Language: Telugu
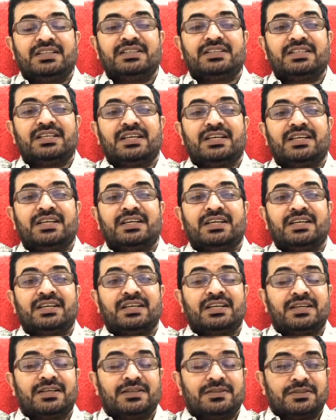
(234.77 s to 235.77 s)
ఎంత
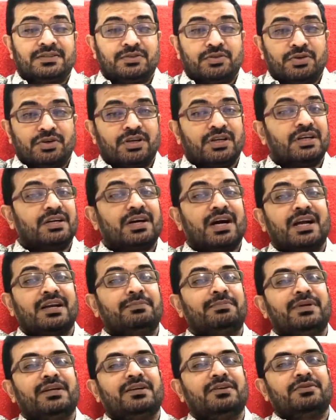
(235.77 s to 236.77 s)
ఘోరంగా
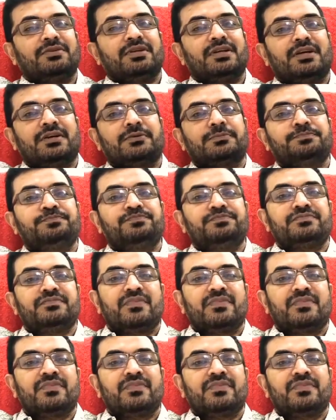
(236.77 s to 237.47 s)
ఆడపిల్లలు ఉన్నారు